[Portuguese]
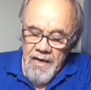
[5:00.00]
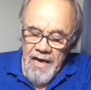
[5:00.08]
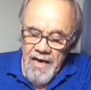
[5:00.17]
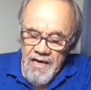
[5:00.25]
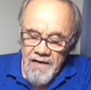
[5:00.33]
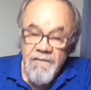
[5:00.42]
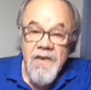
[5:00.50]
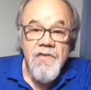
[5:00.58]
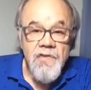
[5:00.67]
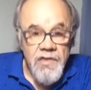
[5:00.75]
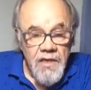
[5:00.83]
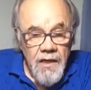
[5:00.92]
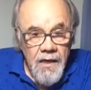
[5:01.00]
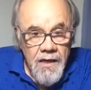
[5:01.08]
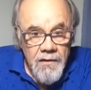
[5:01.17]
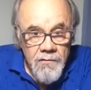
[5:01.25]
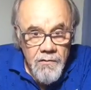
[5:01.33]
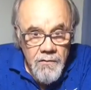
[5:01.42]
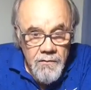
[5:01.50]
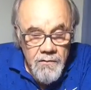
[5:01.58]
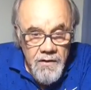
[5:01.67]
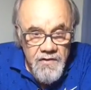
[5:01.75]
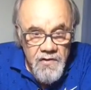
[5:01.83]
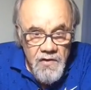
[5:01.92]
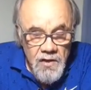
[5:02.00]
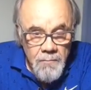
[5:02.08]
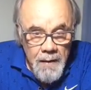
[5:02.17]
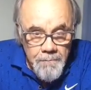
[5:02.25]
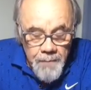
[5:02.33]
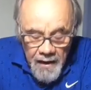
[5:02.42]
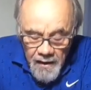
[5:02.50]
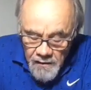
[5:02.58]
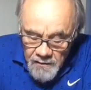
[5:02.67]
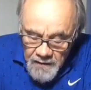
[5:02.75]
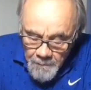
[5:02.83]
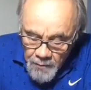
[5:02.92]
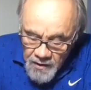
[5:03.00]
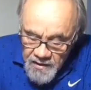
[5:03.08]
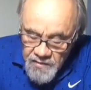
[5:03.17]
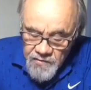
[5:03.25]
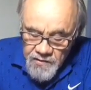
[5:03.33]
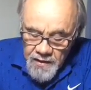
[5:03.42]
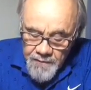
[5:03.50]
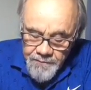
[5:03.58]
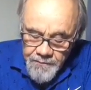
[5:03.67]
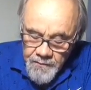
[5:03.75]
ele investiga, exercendo o papel da polícia,